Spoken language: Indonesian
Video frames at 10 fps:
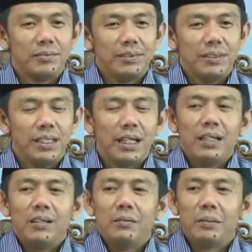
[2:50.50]
Nah
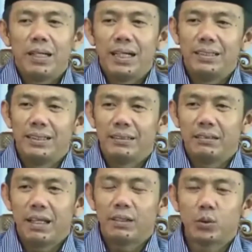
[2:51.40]
kalau memang ada
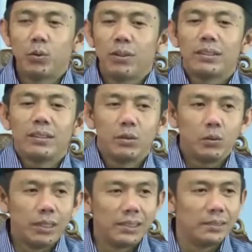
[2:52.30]
langsung
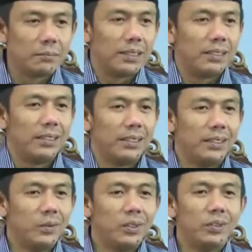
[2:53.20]
ketentuan seperti
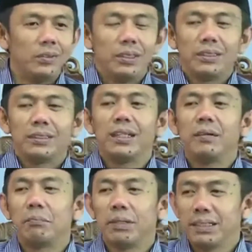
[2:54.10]
itu, itu yang
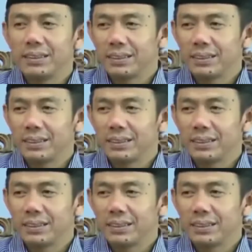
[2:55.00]
tidak pas.